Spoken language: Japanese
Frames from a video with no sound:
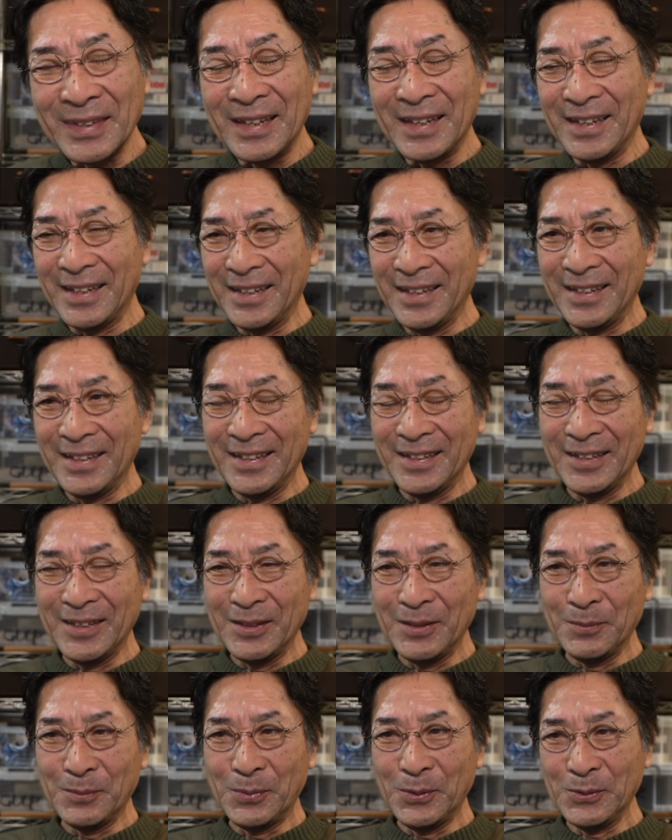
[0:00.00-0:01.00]

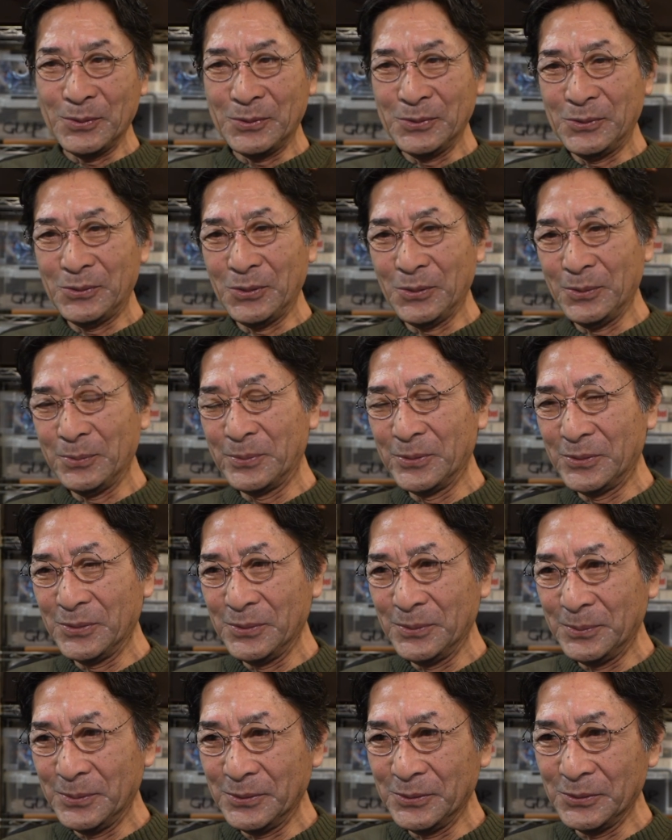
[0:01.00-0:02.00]
えー、僕と
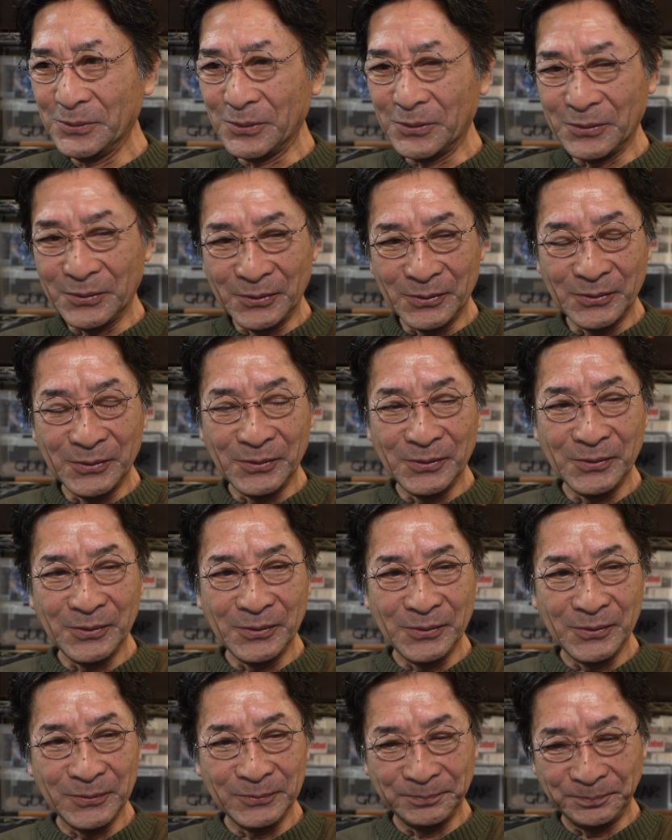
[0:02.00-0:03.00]
ブルーブルー
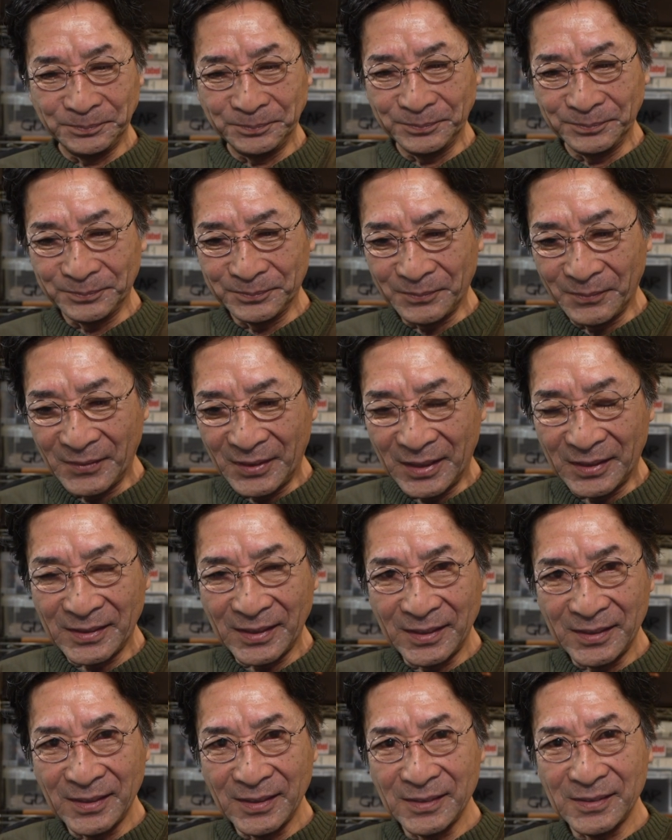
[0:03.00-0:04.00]
の
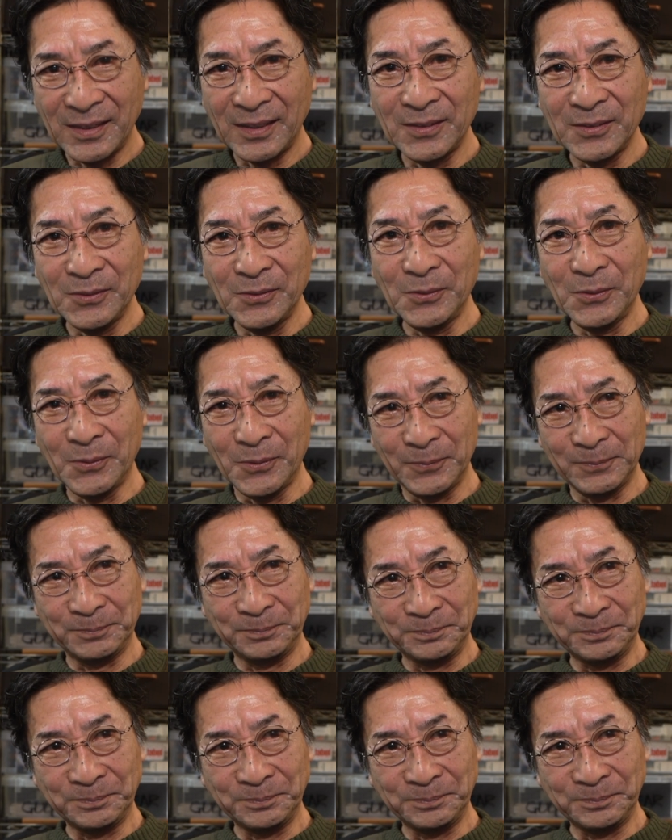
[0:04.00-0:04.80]
デザイナーさんの